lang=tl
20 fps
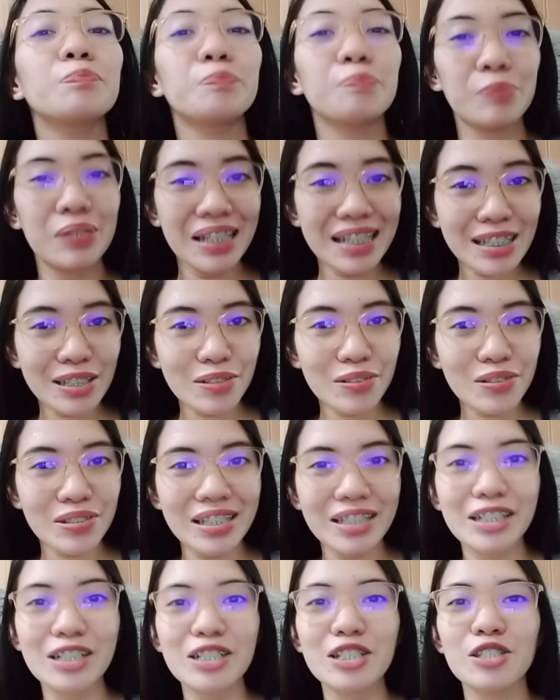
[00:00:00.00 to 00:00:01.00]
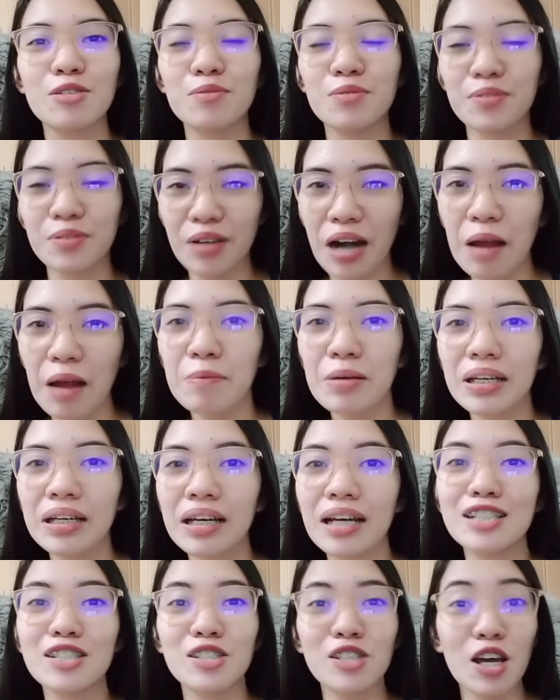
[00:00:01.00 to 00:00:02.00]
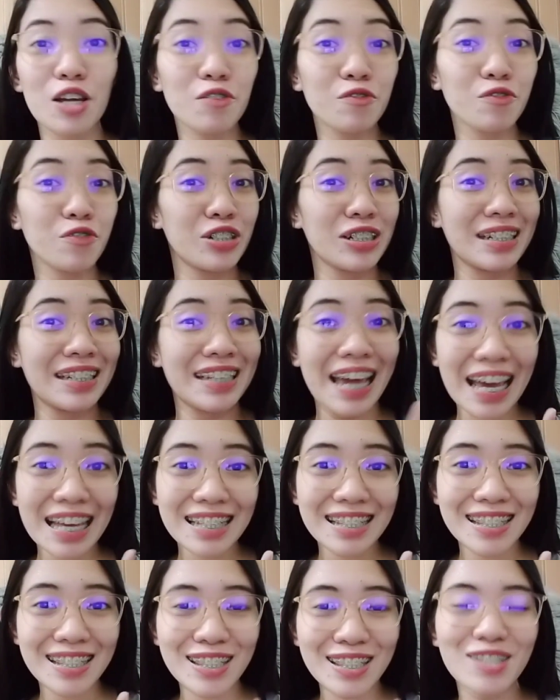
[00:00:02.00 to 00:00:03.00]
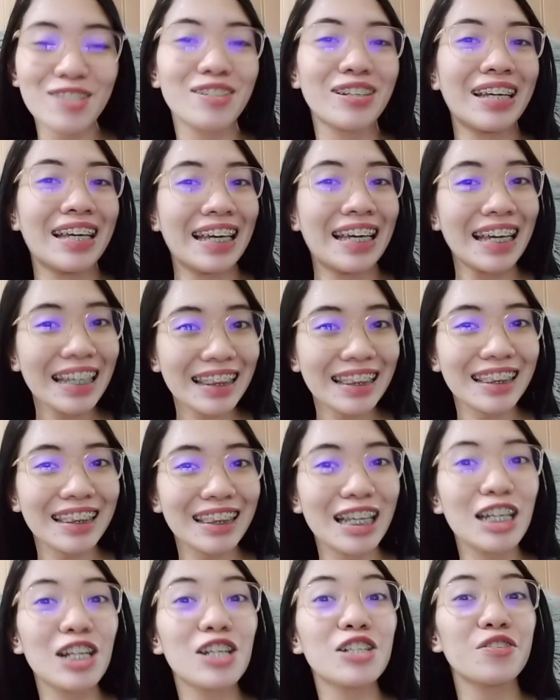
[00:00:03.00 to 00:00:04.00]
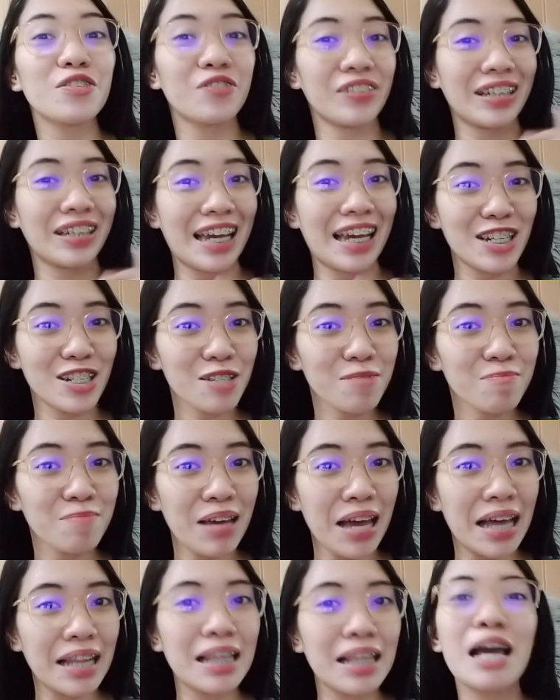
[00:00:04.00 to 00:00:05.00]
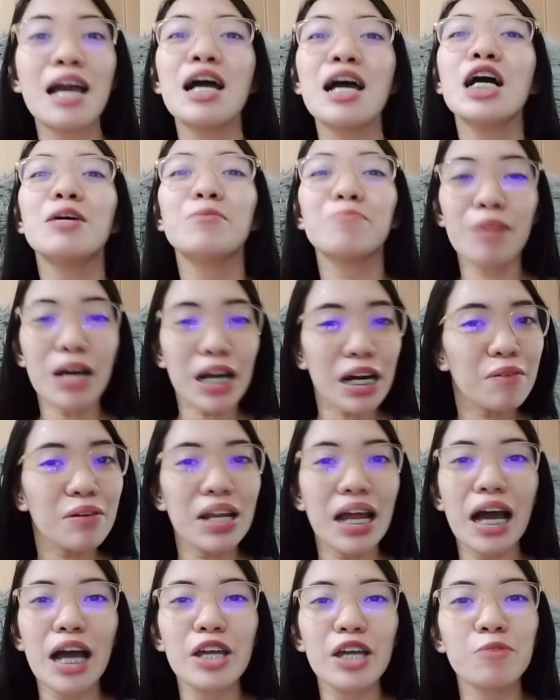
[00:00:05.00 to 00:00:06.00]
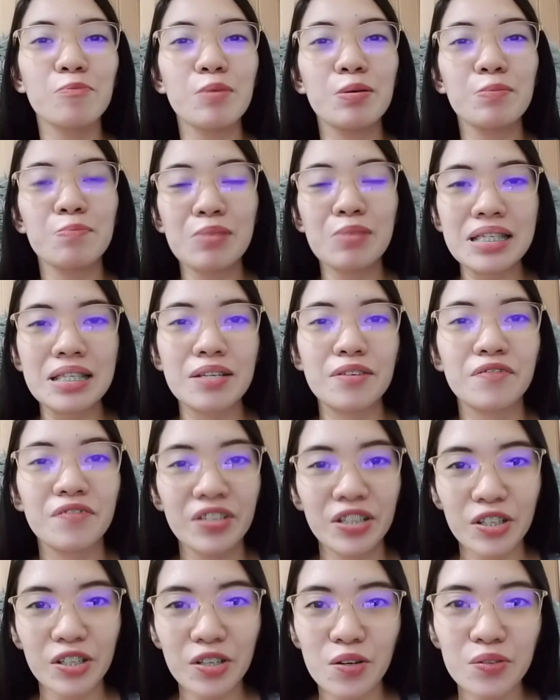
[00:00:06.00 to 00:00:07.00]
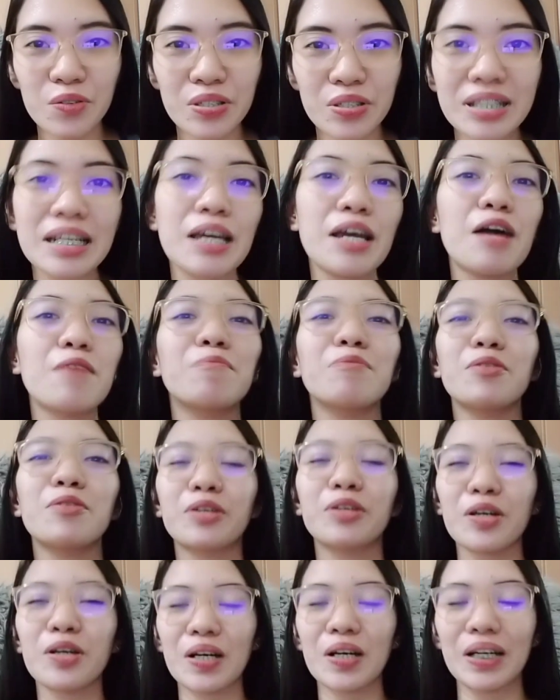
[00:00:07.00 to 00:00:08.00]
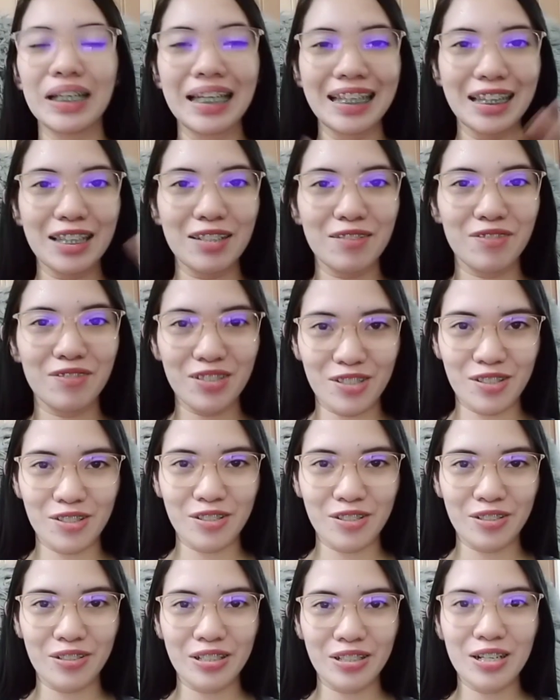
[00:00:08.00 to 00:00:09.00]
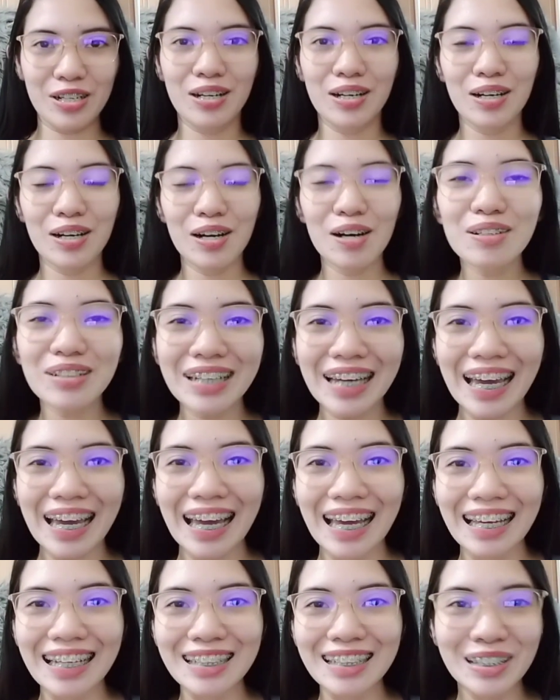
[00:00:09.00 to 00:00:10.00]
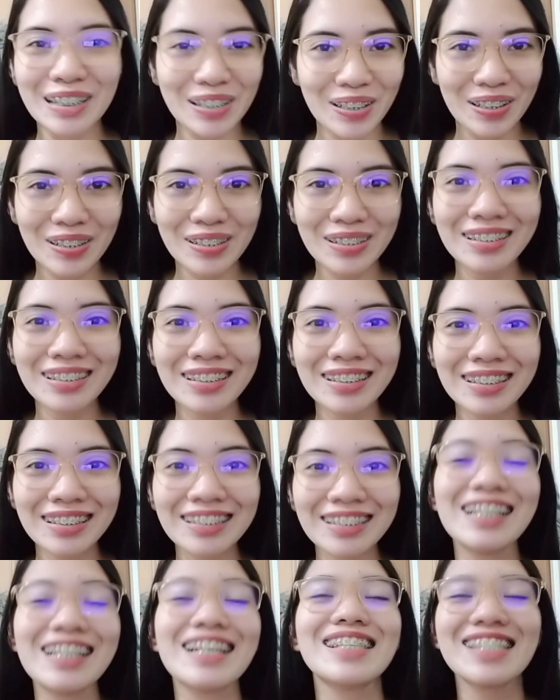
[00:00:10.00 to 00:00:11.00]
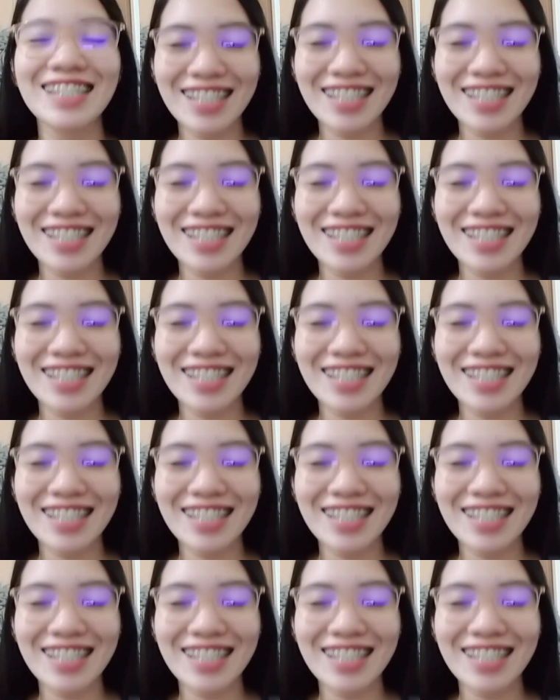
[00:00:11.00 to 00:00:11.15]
please consider subscribing and don't forget to hit the notification bell para wala kayong mamiss na videos na i-upload ko in the future. Okay, so let's